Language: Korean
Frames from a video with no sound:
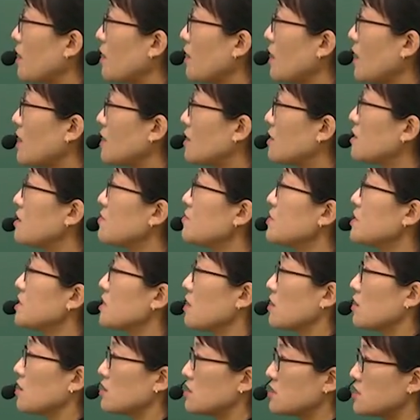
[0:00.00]

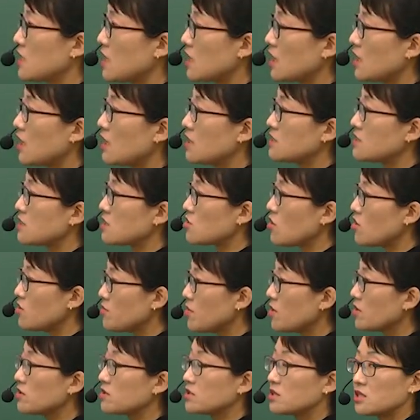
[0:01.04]
가끔씩 제가 이제
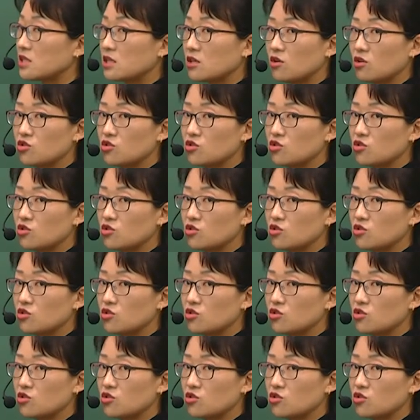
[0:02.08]
설명을 드린